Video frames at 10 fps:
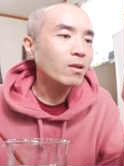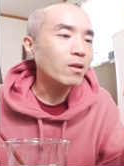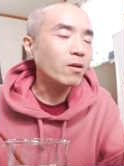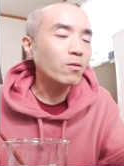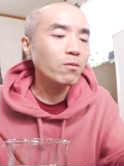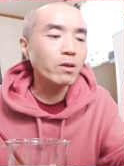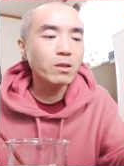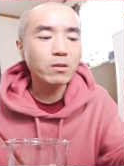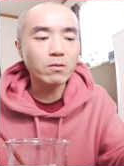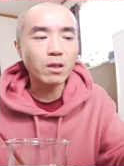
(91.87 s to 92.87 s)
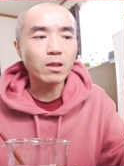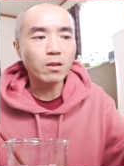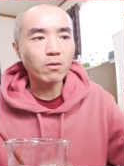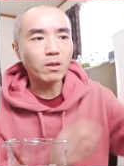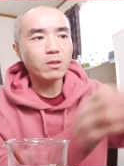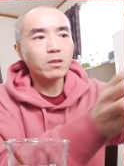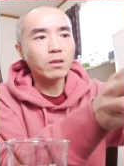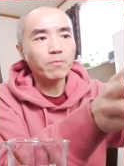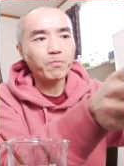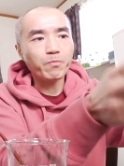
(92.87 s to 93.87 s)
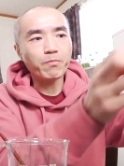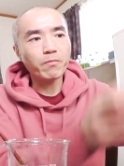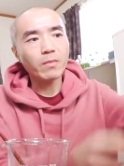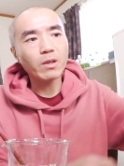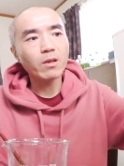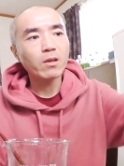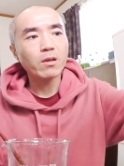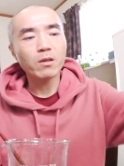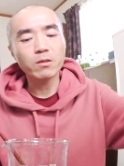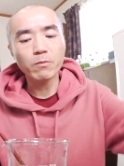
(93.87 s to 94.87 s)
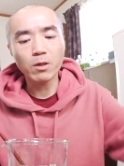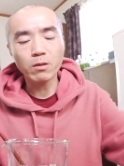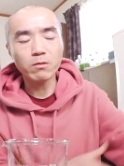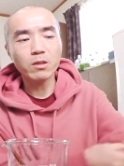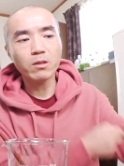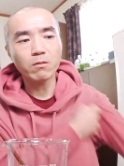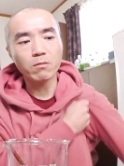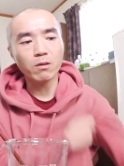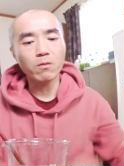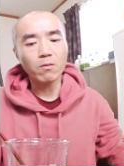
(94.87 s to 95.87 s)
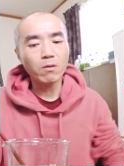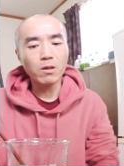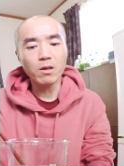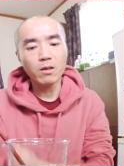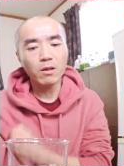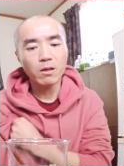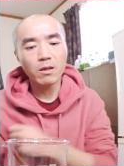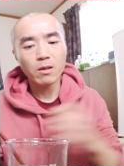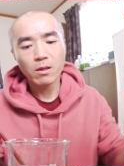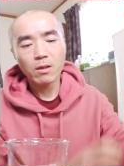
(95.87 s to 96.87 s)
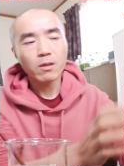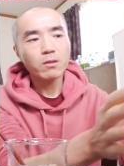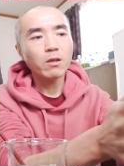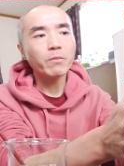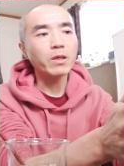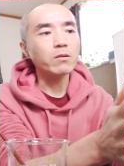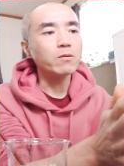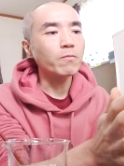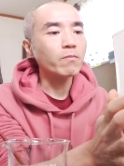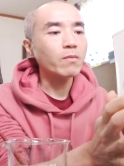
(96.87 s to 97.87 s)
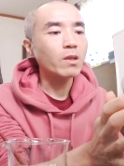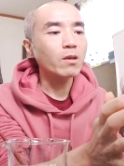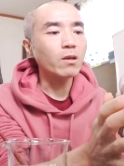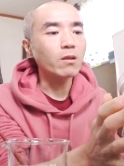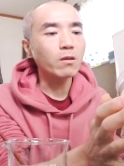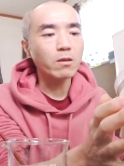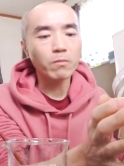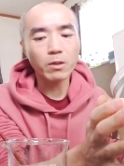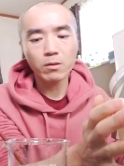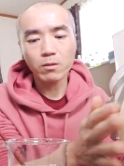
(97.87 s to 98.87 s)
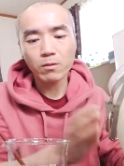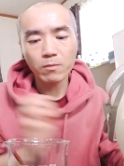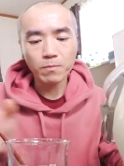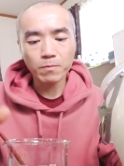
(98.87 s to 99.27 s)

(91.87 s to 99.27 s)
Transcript: で、温度は27度でした。味も確認してるんで、こっから300入れていきます。